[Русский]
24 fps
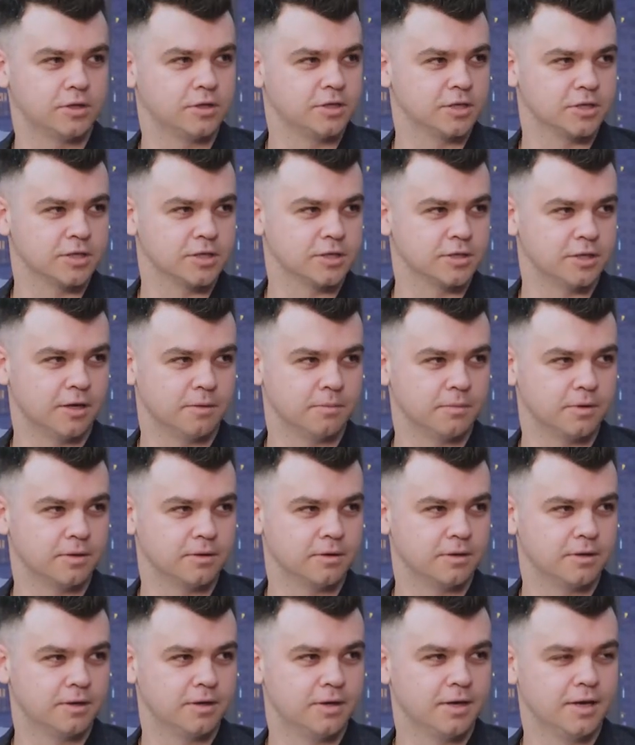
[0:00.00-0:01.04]
те же самые.
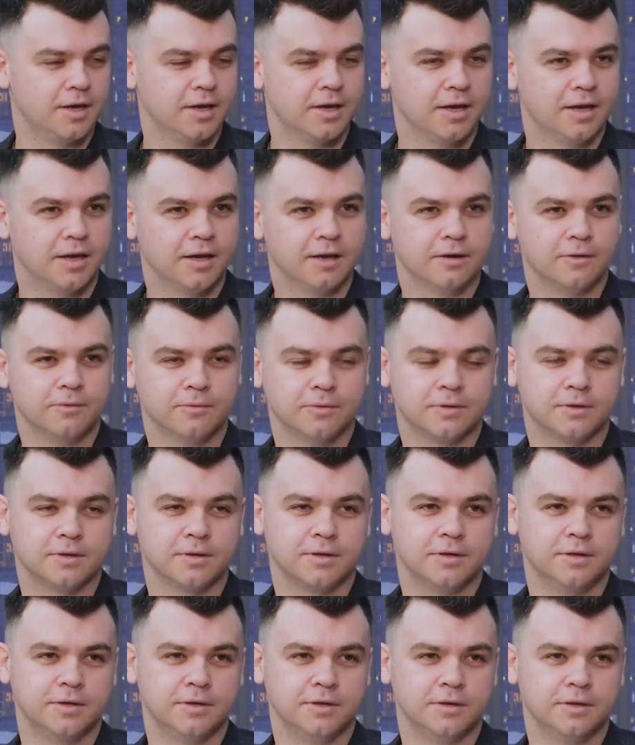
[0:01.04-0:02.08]
Вот,
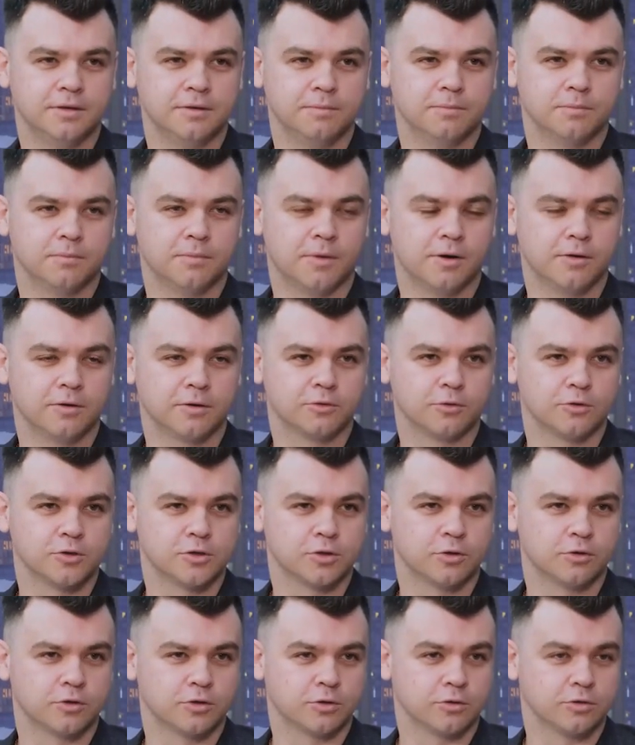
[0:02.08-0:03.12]
и мало кто
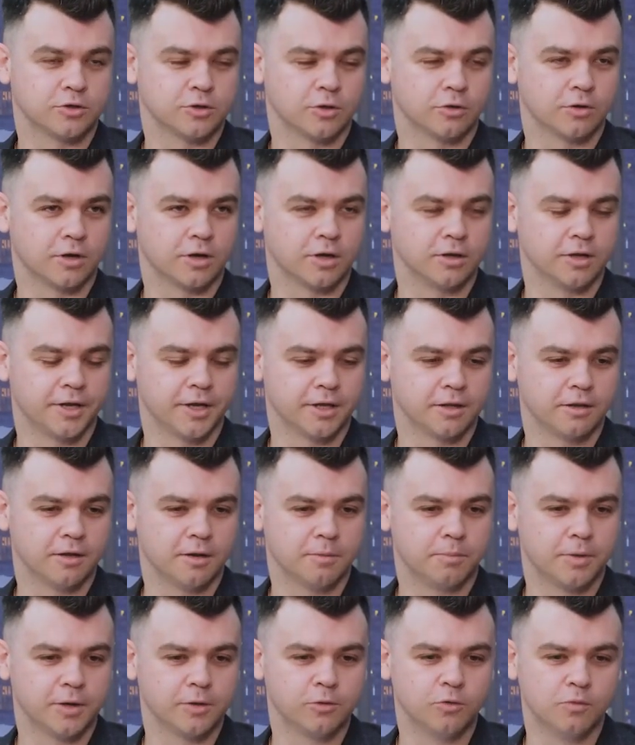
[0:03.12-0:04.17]
что, что-то конкретное
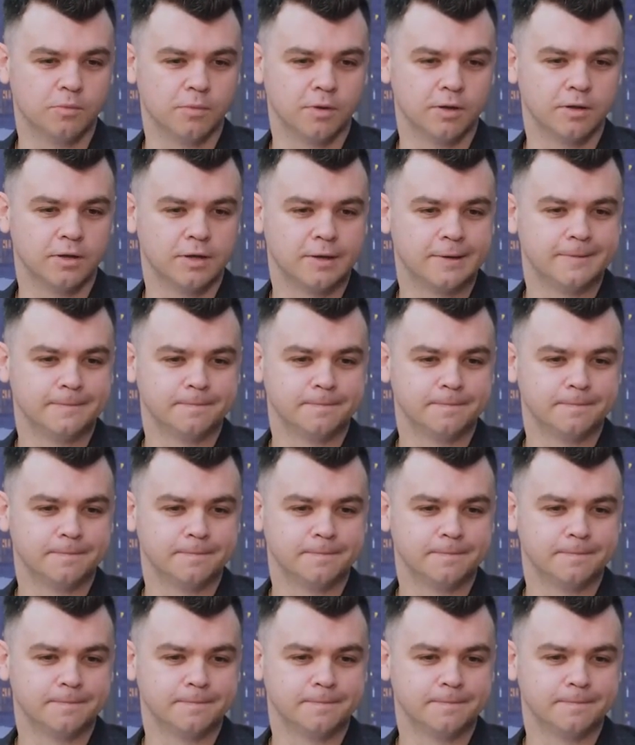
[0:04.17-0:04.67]
придумал.